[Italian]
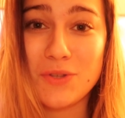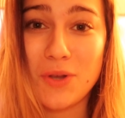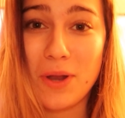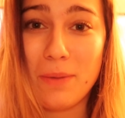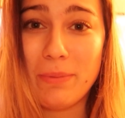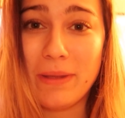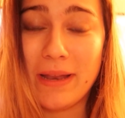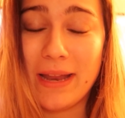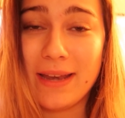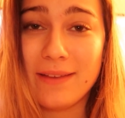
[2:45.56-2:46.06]
Sono
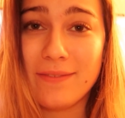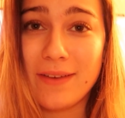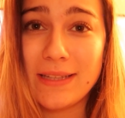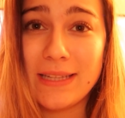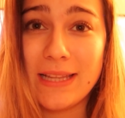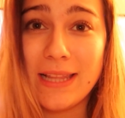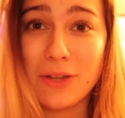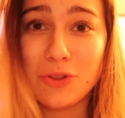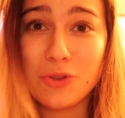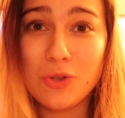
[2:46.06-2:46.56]
appena
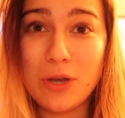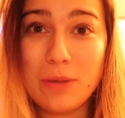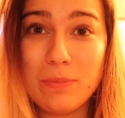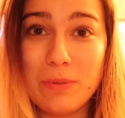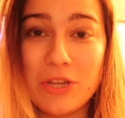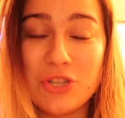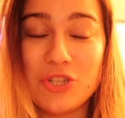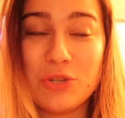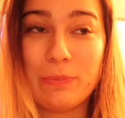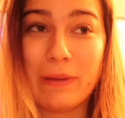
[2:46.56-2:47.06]
arrivati gli attori
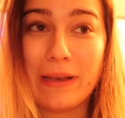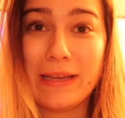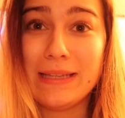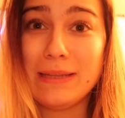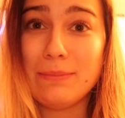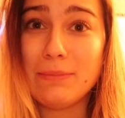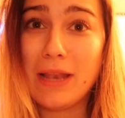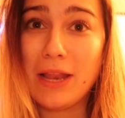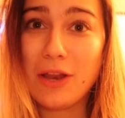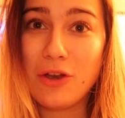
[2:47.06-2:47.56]
principali
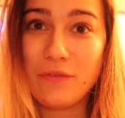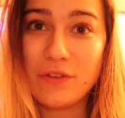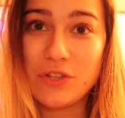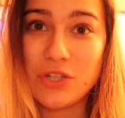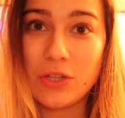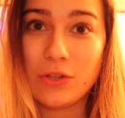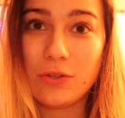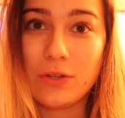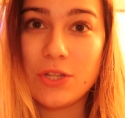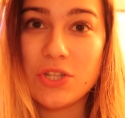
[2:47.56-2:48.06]
di
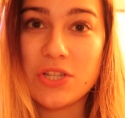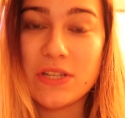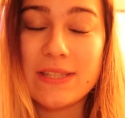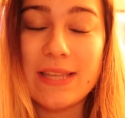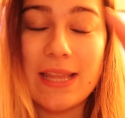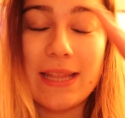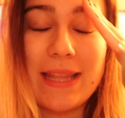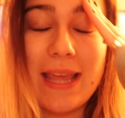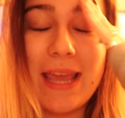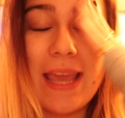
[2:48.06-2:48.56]

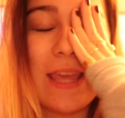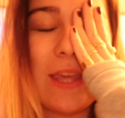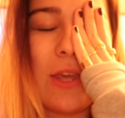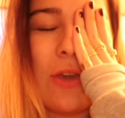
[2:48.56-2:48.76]
1917,